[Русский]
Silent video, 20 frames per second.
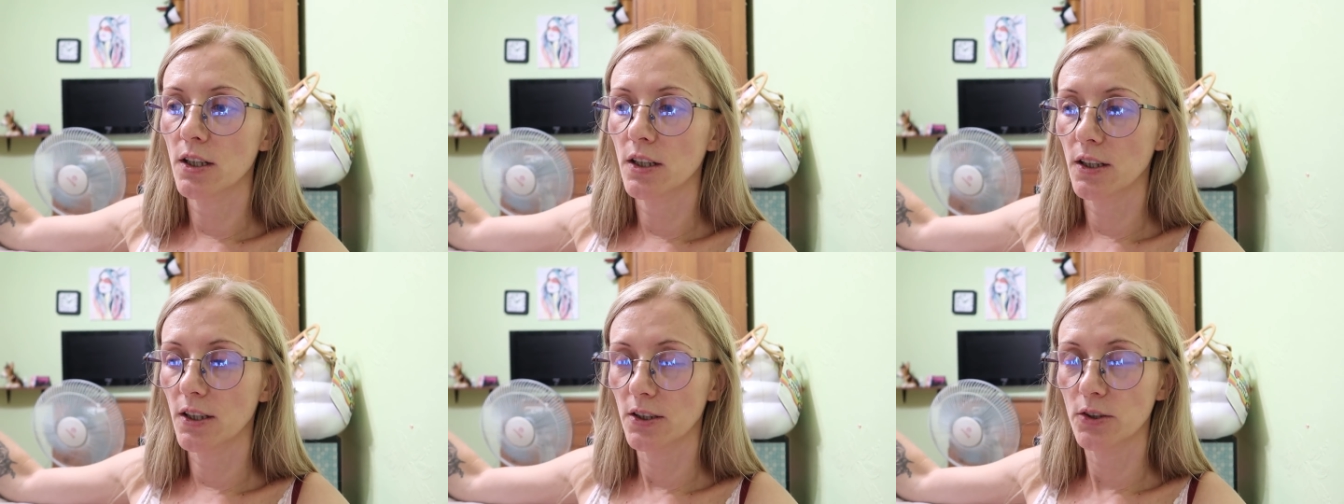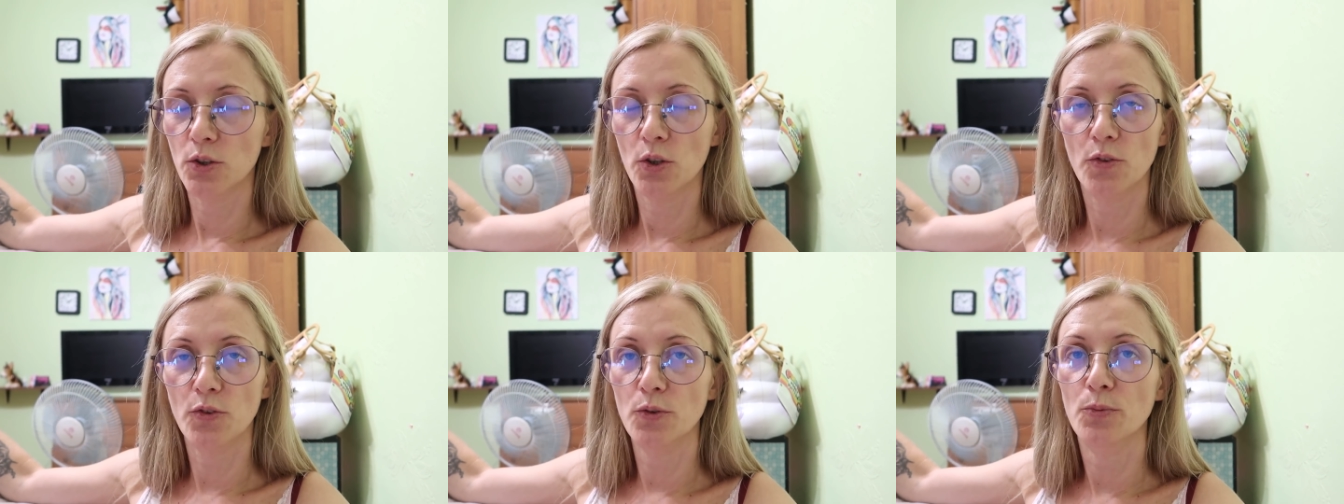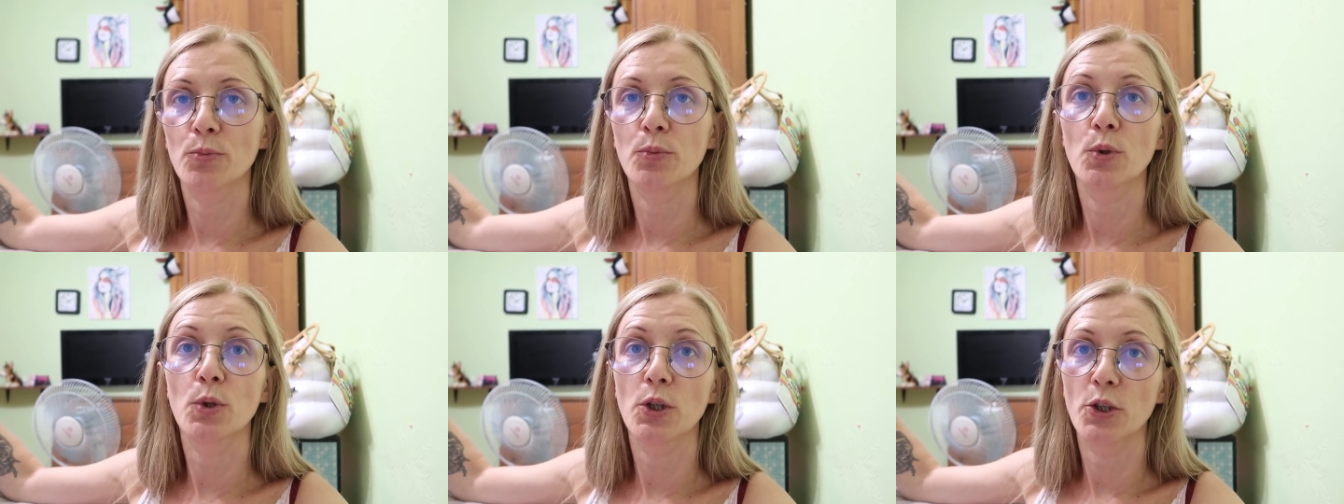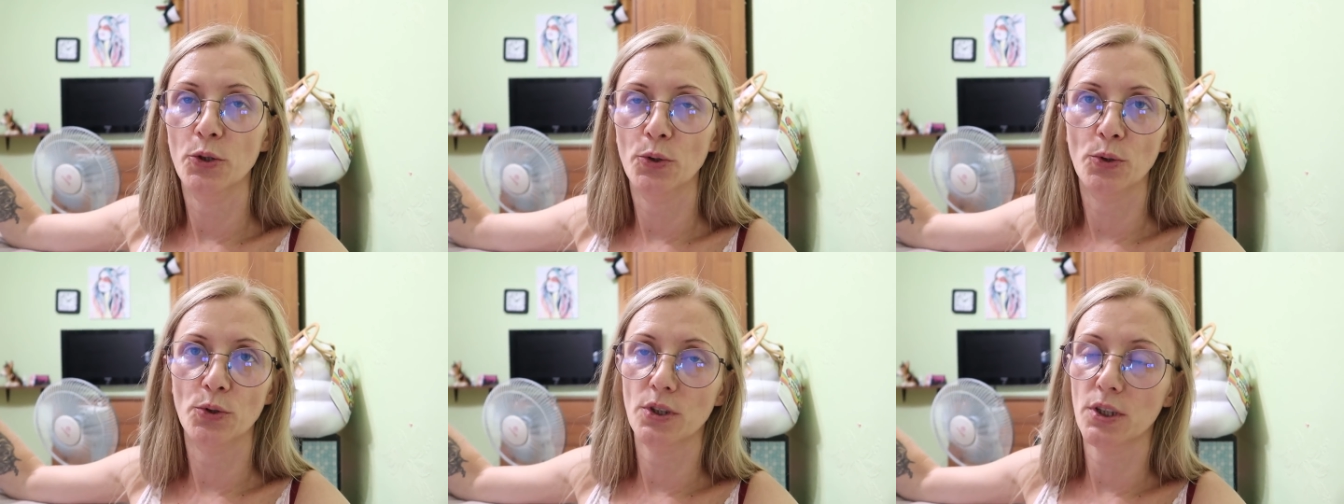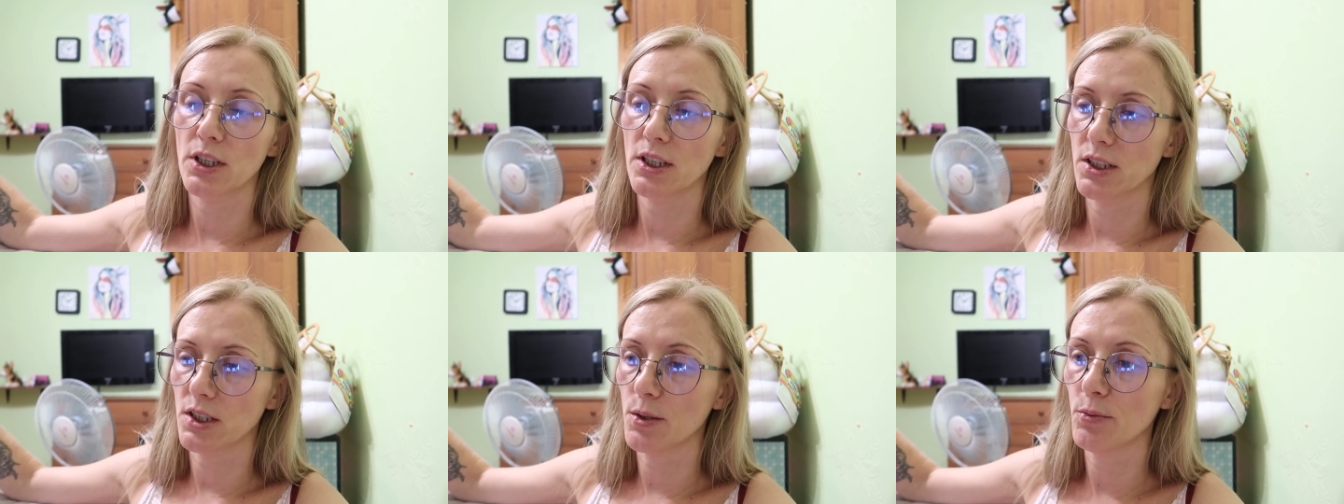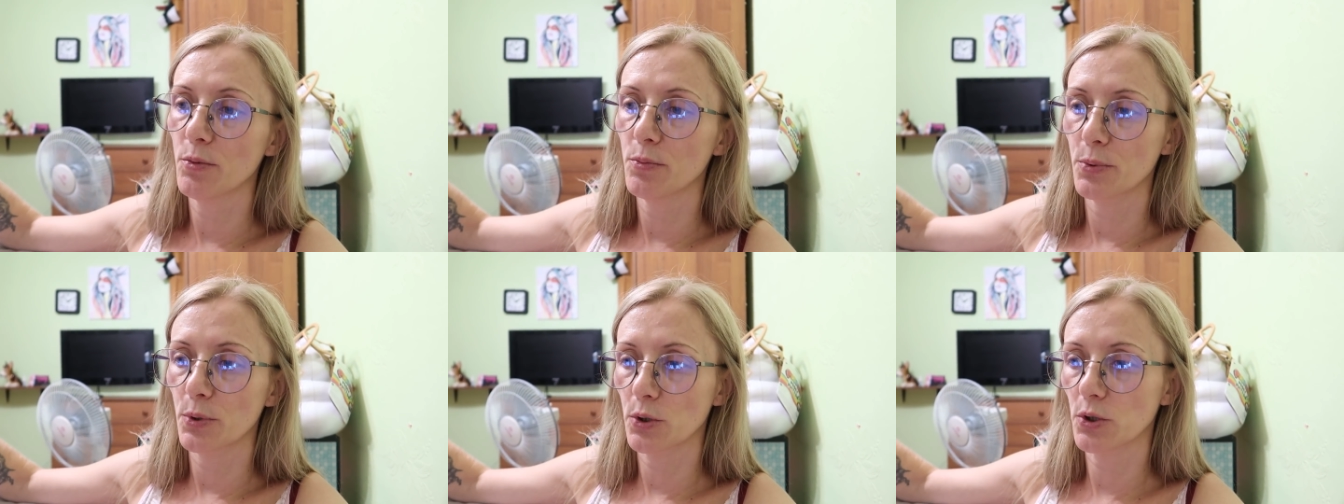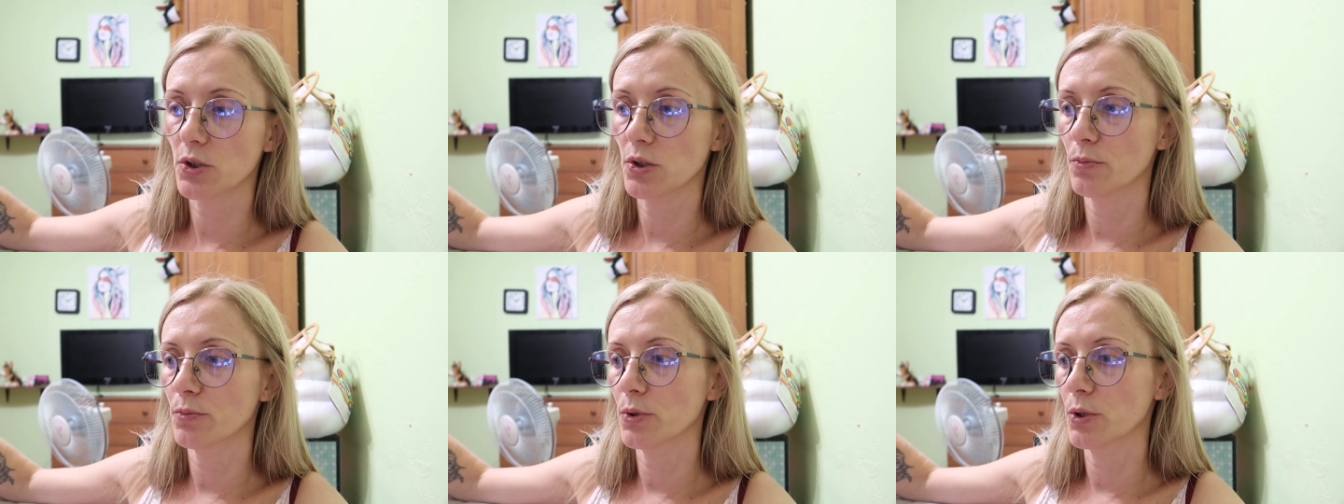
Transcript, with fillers: готовить бульон, хотя бы просто